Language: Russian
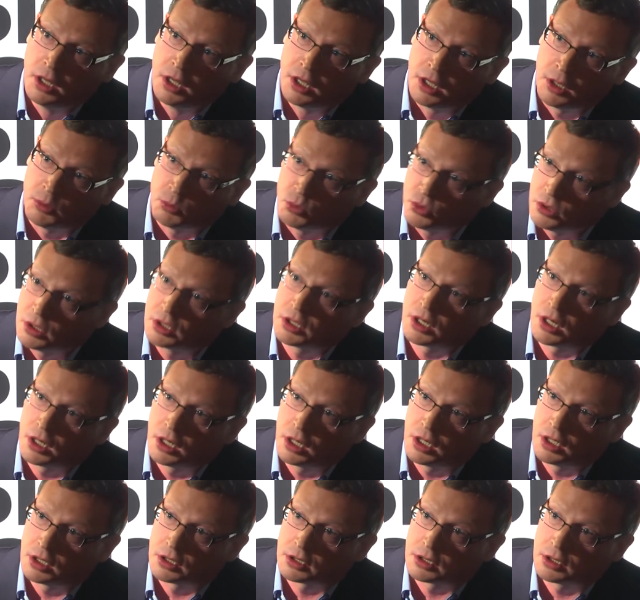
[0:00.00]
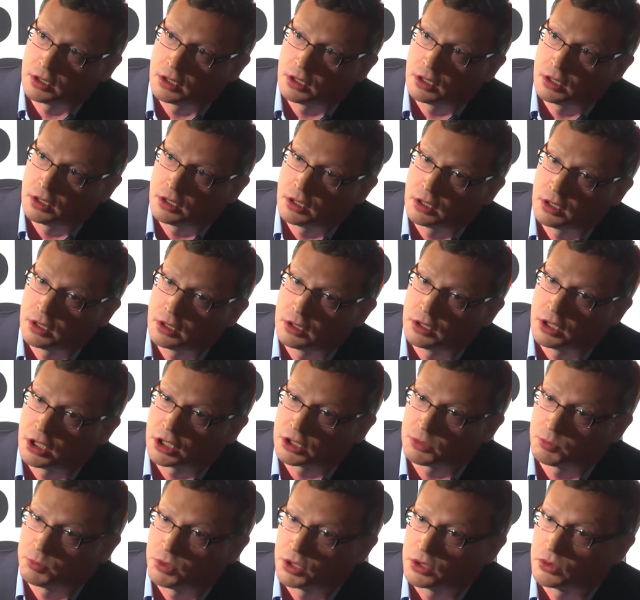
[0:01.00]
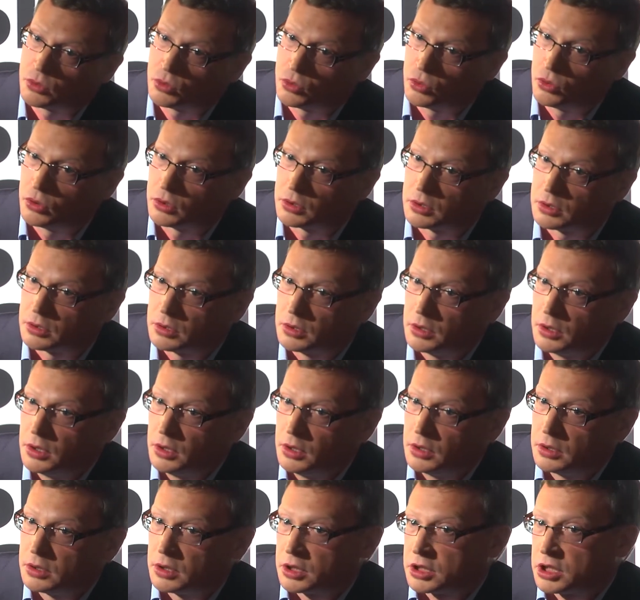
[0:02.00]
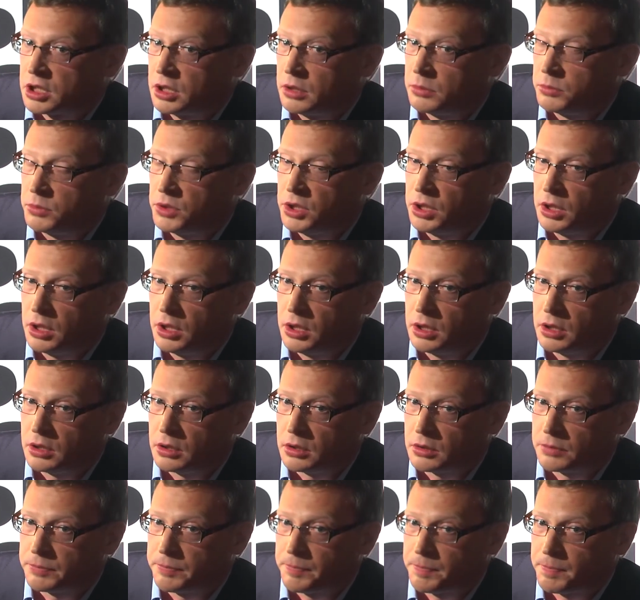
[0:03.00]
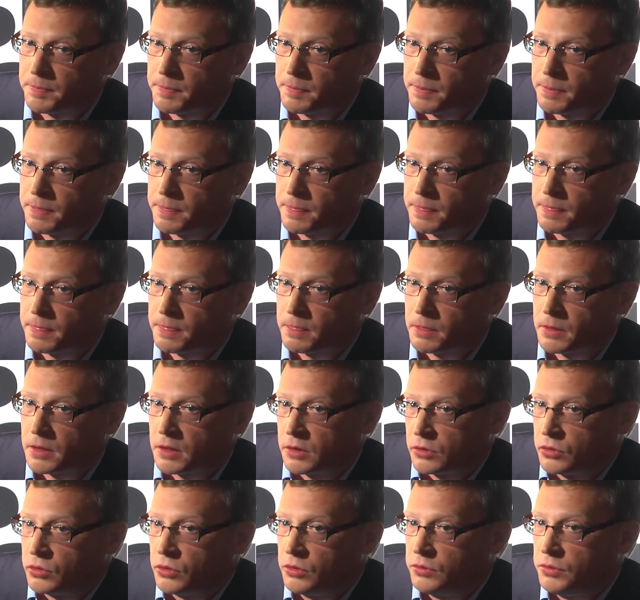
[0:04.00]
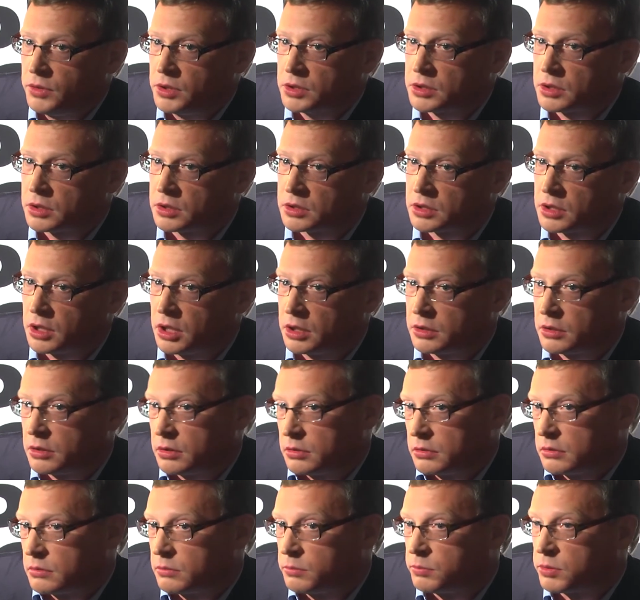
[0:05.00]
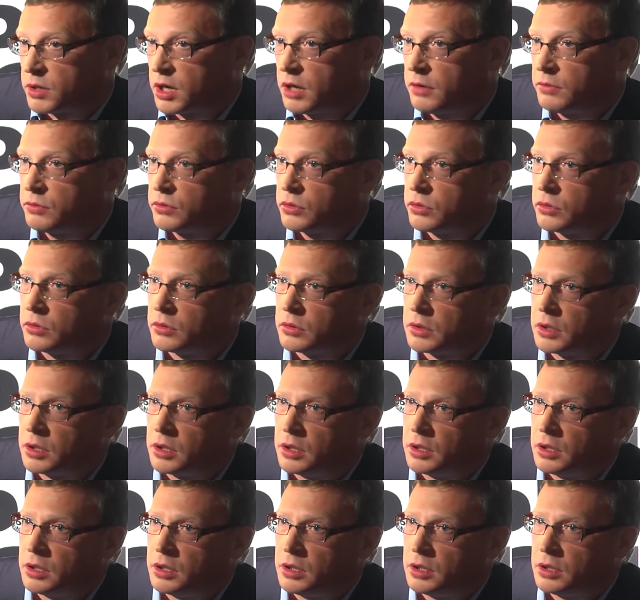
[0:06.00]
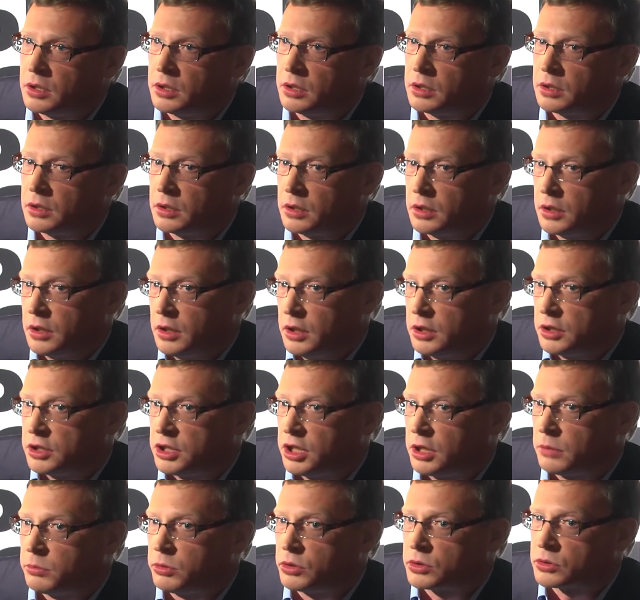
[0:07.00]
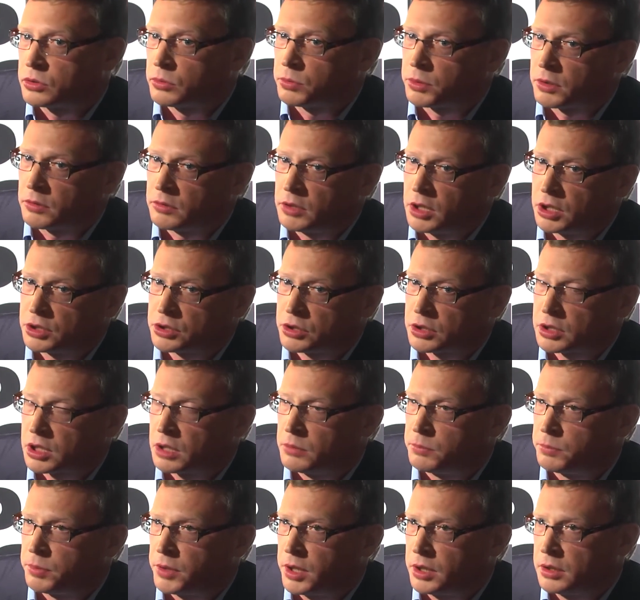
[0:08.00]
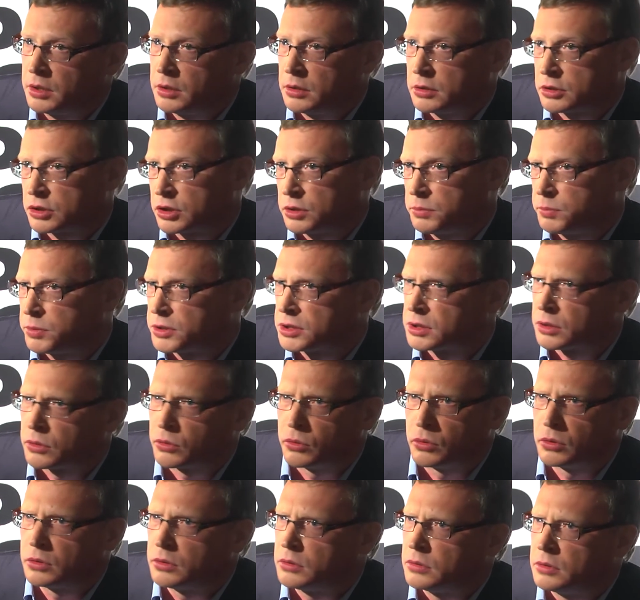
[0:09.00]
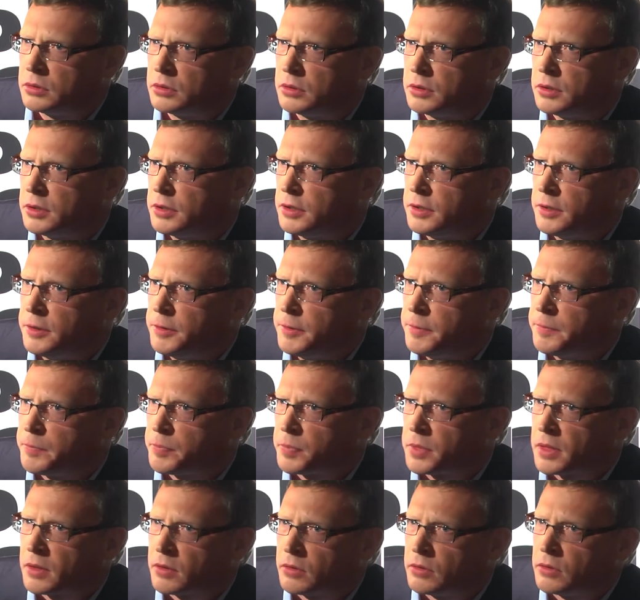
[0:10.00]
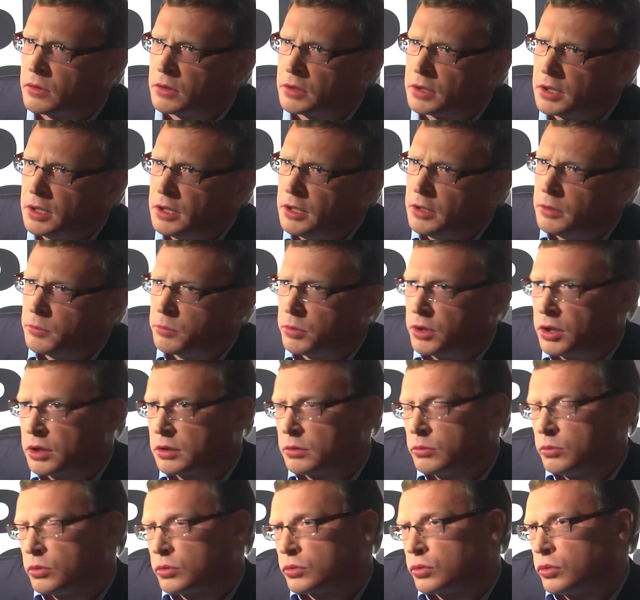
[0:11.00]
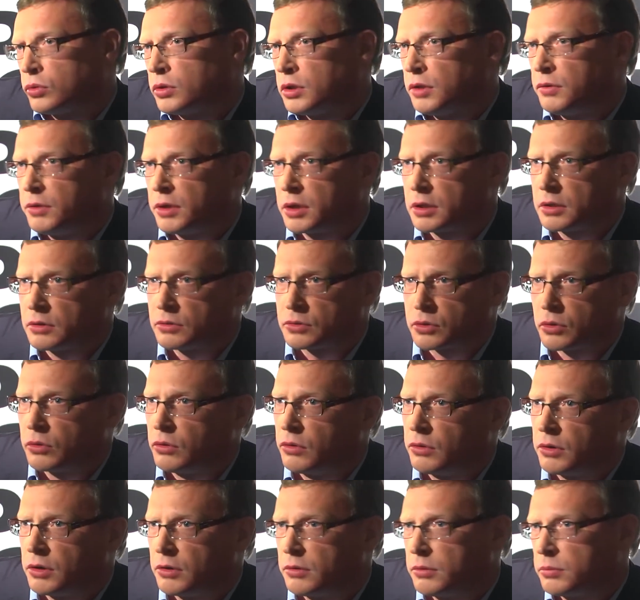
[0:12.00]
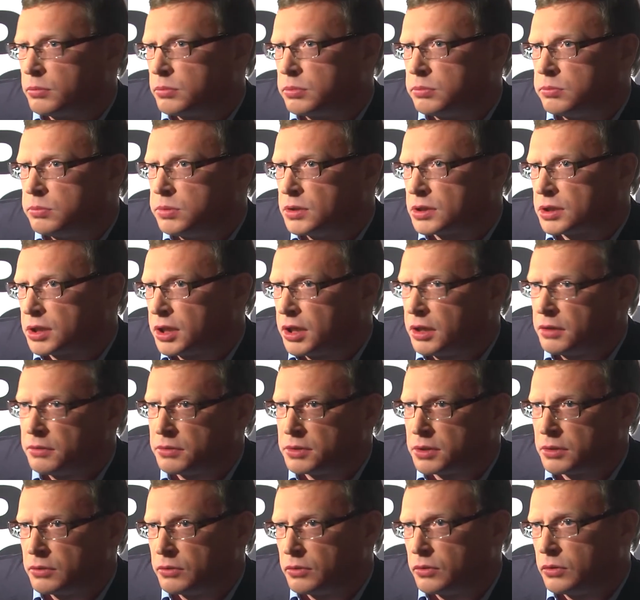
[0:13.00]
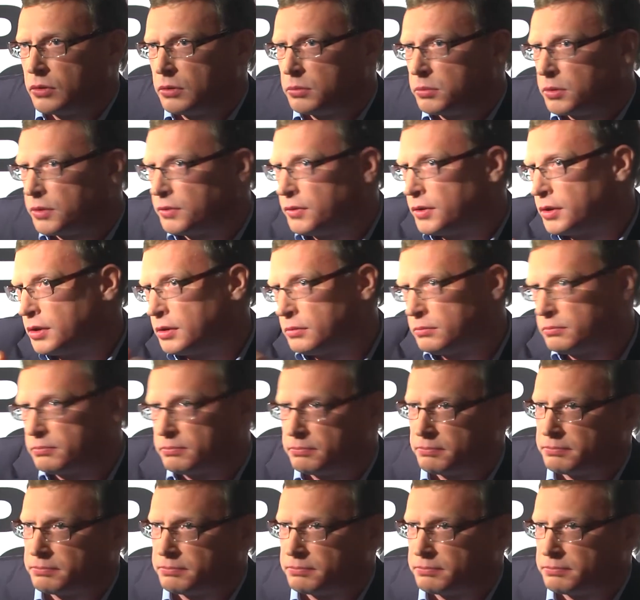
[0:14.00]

Ему не нравится э, наш подход. На самом деле, к одной вещи знать правду и требуется управляющих компаний жить по закону. Вот. Поэтому тут, наверное, в сговоре быстрее всего мы видим,